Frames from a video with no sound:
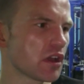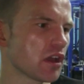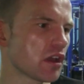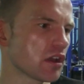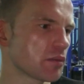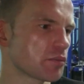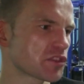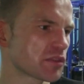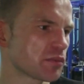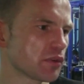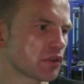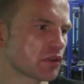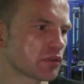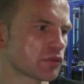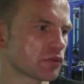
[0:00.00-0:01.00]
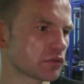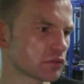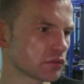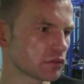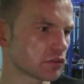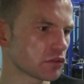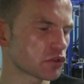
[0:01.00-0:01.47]
e, przyborów,
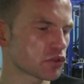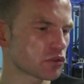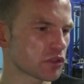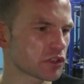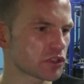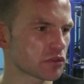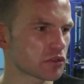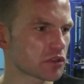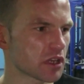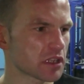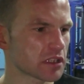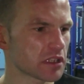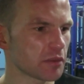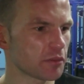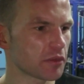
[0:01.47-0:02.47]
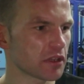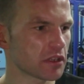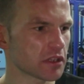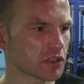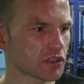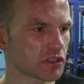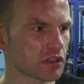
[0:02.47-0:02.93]
no, czuję się już teraz lepiej,
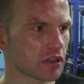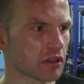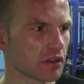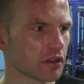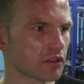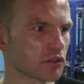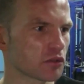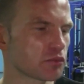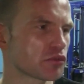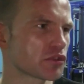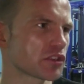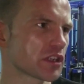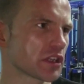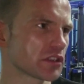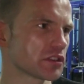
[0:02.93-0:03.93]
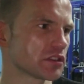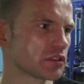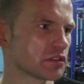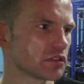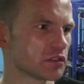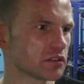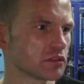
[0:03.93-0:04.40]
zaczyna to puszczać i,
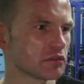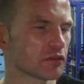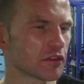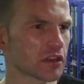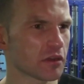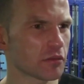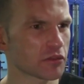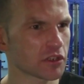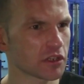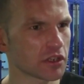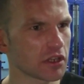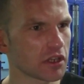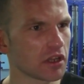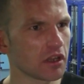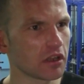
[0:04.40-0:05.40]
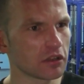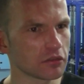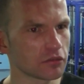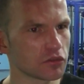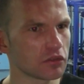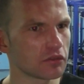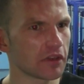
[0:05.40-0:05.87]
i, i uważam, że no,
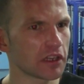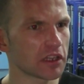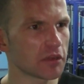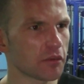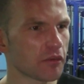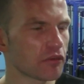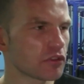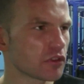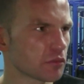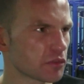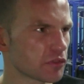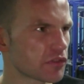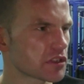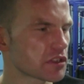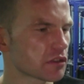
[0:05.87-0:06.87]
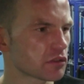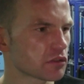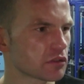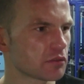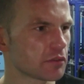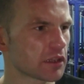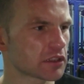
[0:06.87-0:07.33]
w dniu walki powinno być wszystko
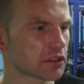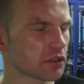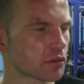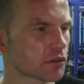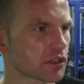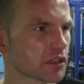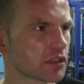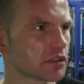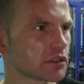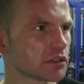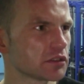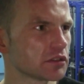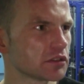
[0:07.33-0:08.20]
bardzo dobrze. Mhm.